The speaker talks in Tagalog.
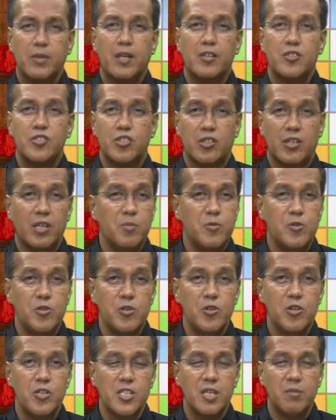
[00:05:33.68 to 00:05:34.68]

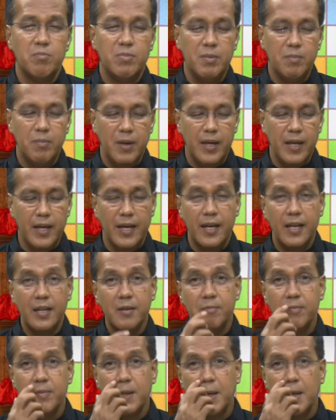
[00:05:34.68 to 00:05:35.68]
scriptures and Biblia,
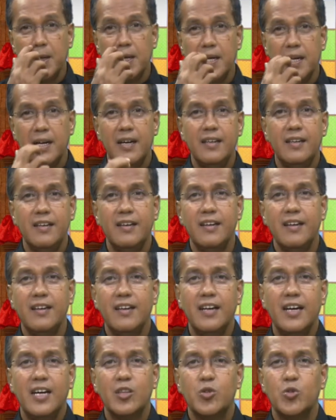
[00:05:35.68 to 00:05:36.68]
nga diri
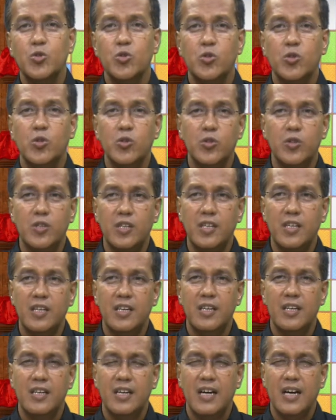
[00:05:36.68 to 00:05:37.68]
natuod
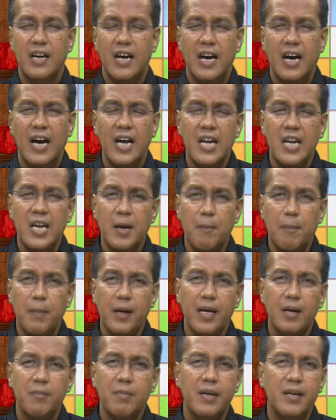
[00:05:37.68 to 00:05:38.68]
han
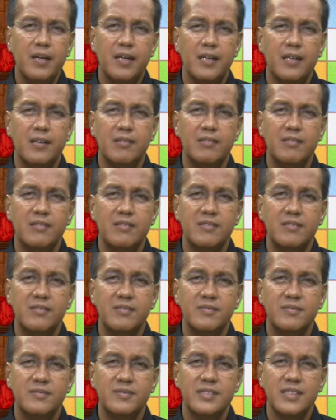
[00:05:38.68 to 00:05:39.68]
pagkabanhaw
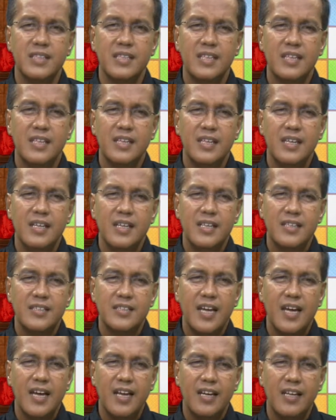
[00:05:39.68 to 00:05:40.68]

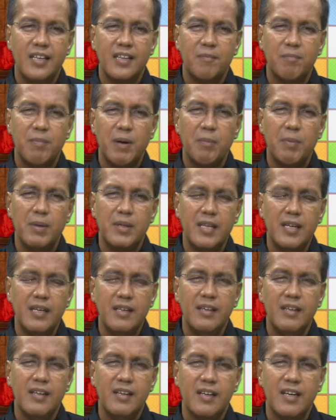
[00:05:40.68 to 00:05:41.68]
Salit, pagbitik
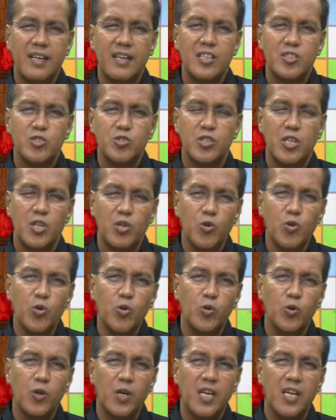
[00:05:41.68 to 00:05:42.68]
nira kaniso si
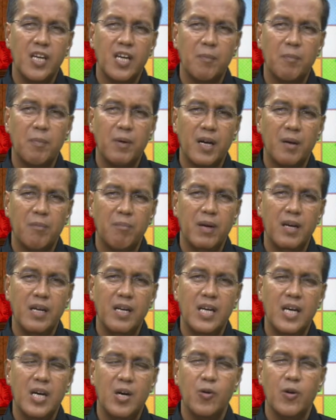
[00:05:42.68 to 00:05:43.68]
unong hininga
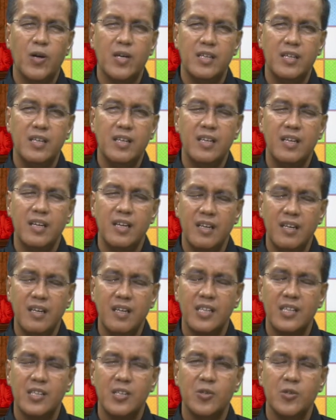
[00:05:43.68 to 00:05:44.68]
pagkabanhaw nga diri
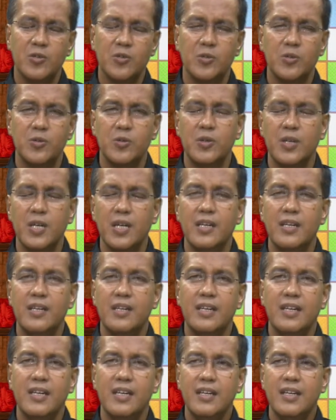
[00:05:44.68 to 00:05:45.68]
nira tinutuuran,
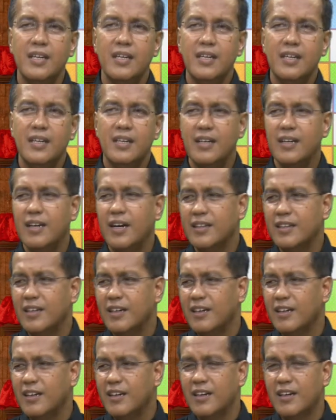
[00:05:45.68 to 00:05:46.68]

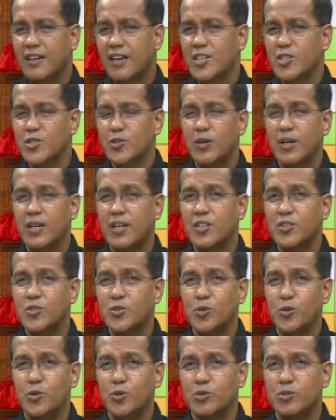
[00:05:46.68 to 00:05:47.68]
naghatag hirin kaso
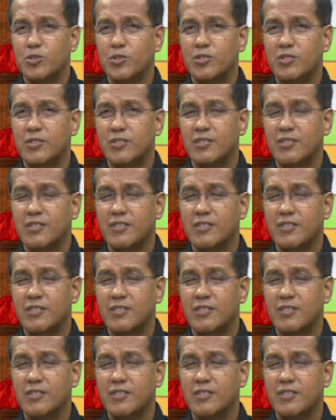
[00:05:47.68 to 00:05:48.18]
kanisos.